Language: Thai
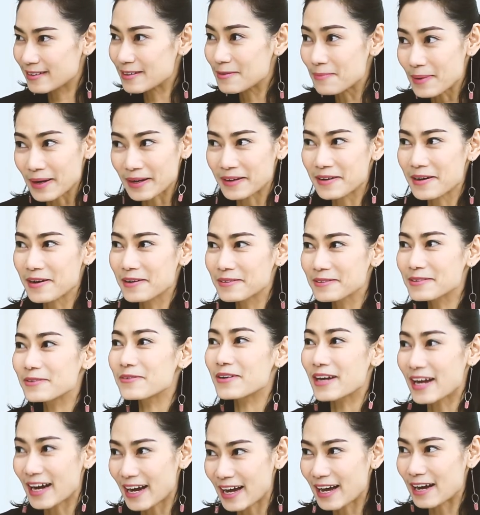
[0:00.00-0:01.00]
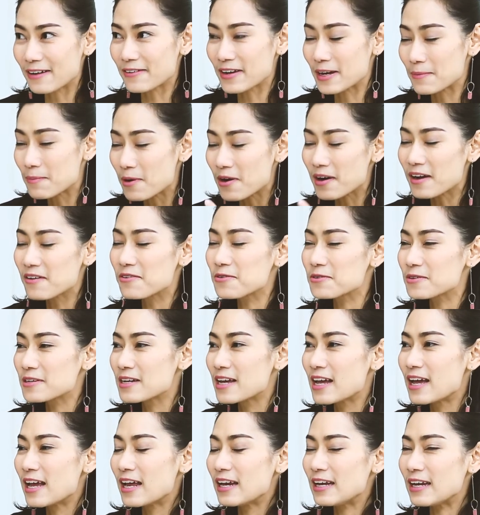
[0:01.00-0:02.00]
หรือแม้กระทั่งตัวนักข่าวเองเพราะเรา
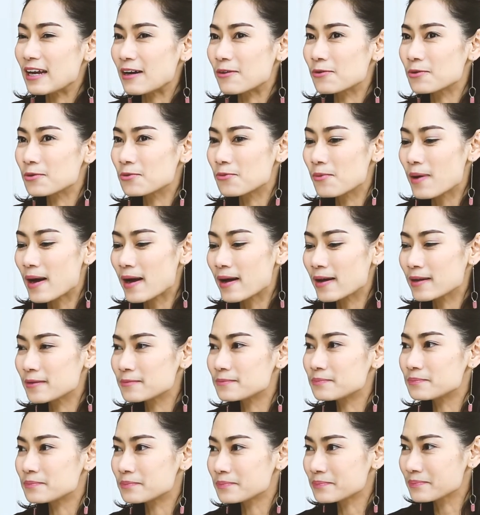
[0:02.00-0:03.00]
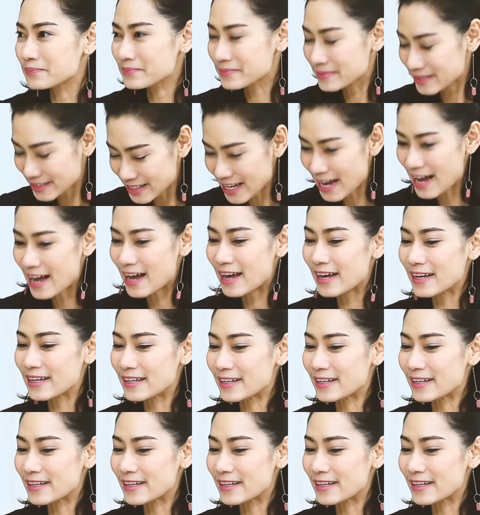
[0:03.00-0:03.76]
เรารู้ว่าเพราะมันเป็นข่าวใช่